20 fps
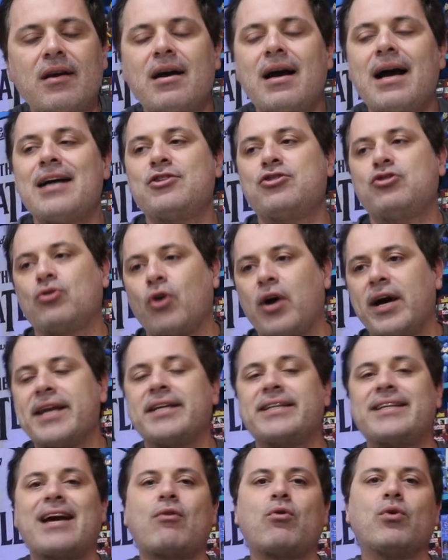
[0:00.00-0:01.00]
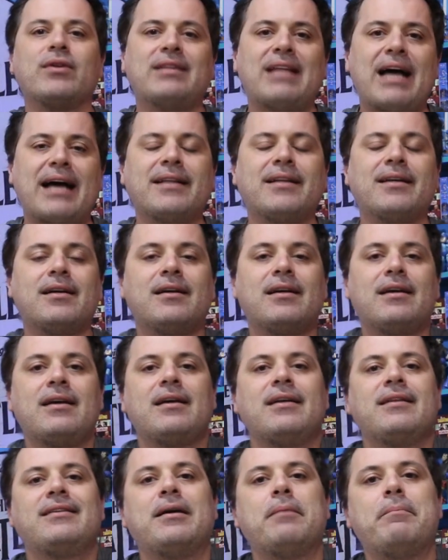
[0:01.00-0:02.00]
A história que é contada
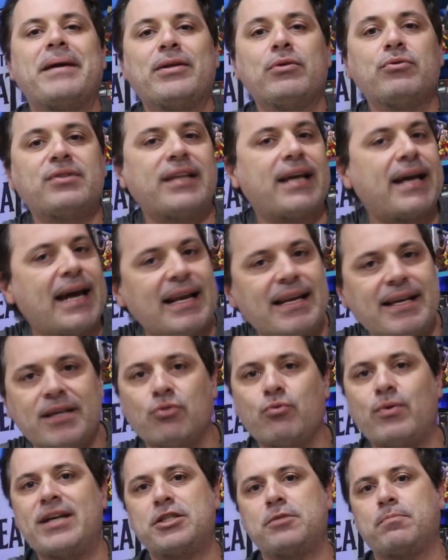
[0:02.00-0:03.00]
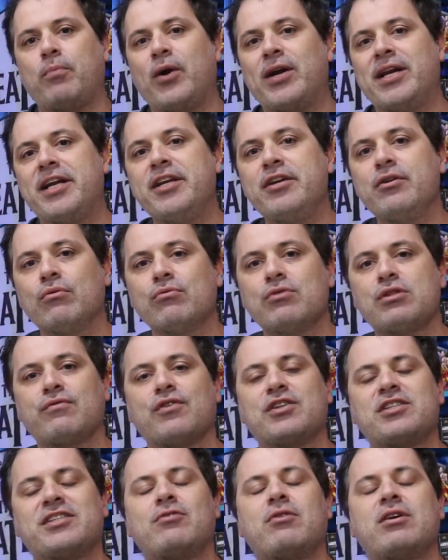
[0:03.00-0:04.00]
também no trailer, não é spoiler nenhum se
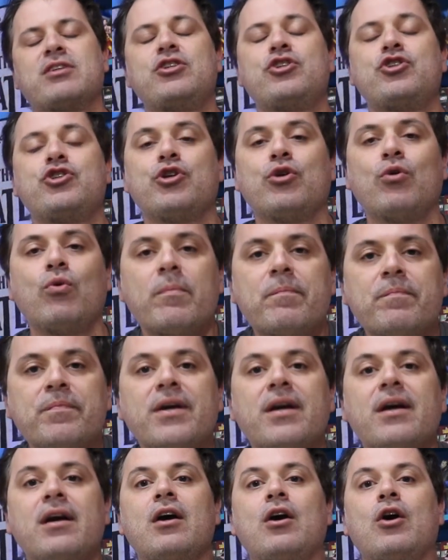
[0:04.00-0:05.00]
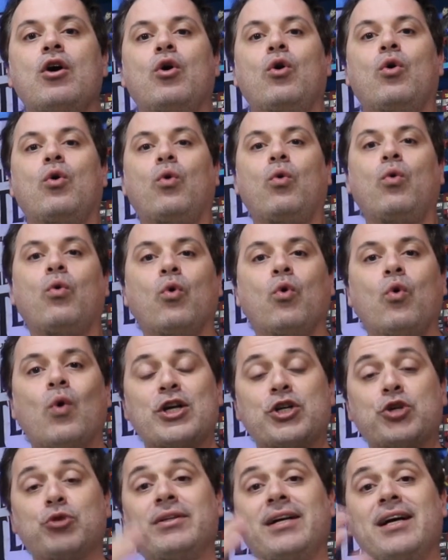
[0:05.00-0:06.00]
você não assistiu. O
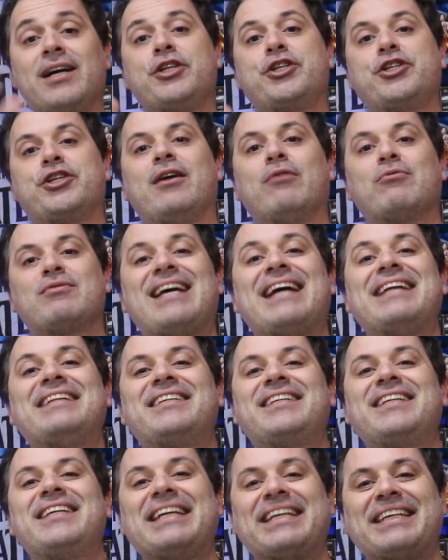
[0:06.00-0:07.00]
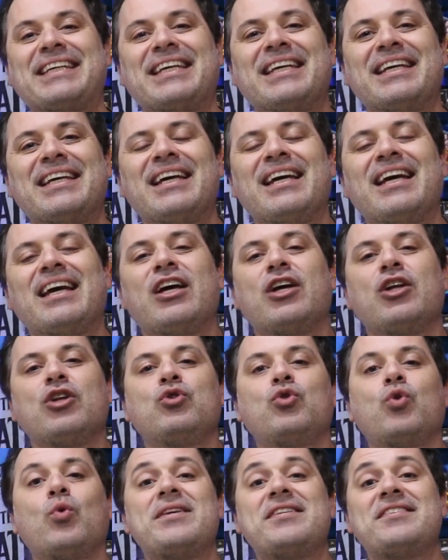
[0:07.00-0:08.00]
ajudante, né, o sidekick
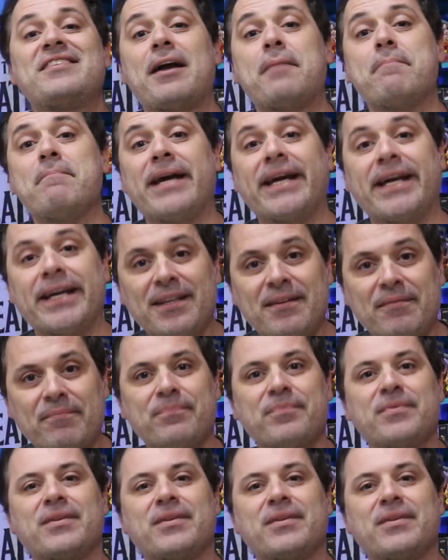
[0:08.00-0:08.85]
do Starman,